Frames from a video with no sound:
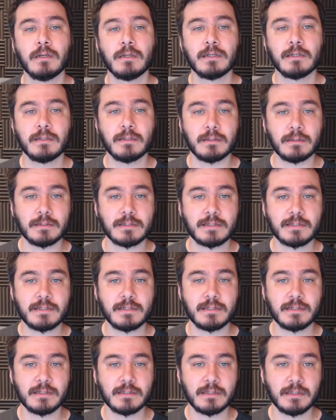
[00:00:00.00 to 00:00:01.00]
e,
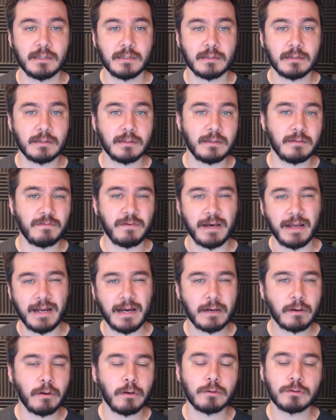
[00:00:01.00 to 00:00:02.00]
sınırını
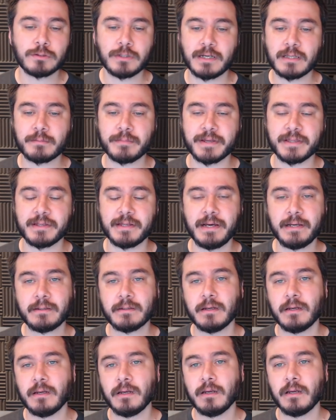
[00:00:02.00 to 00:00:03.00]
fena kontrol etmediler.
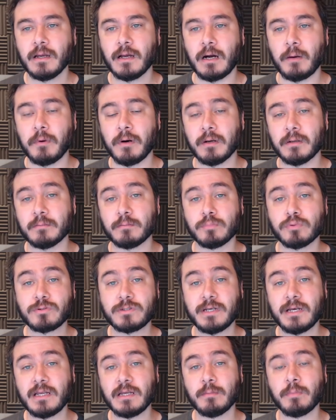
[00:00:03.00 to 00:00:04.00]
Ama bu
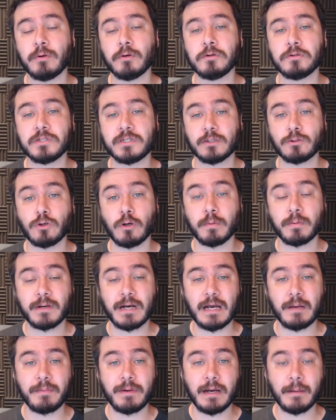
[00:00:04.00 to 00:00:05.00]
seri boyunca top
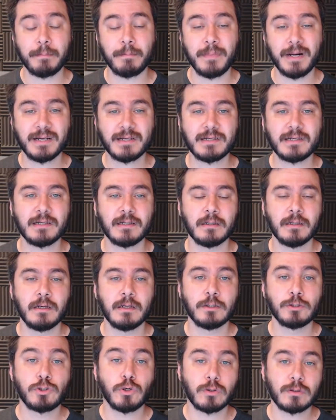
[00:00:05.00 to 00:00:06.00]
kaybı yapmak
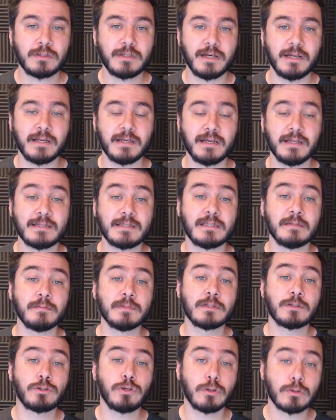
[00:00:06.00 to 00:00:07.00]
çok tehlikeli.
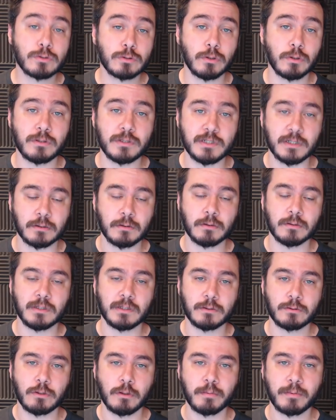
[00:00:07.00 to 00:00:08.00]
Simmons çok zorlayacak
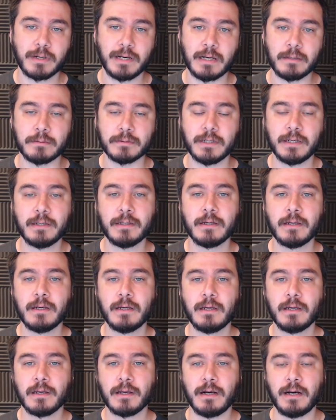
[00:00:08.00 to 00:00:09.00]
onları top kaybına.
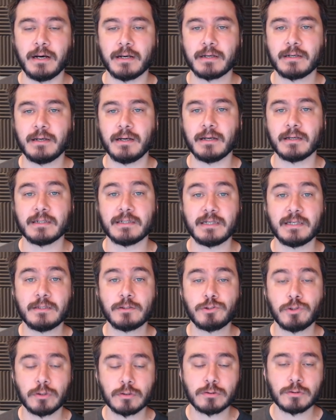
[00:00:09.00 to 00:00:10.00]
Arka Green
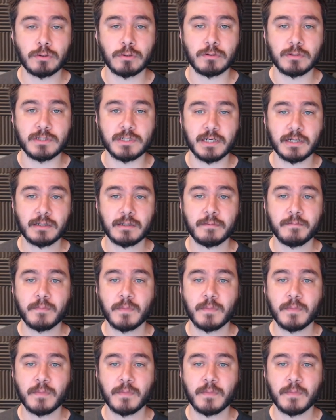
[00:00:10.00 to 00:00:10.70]
çok zorlayacak.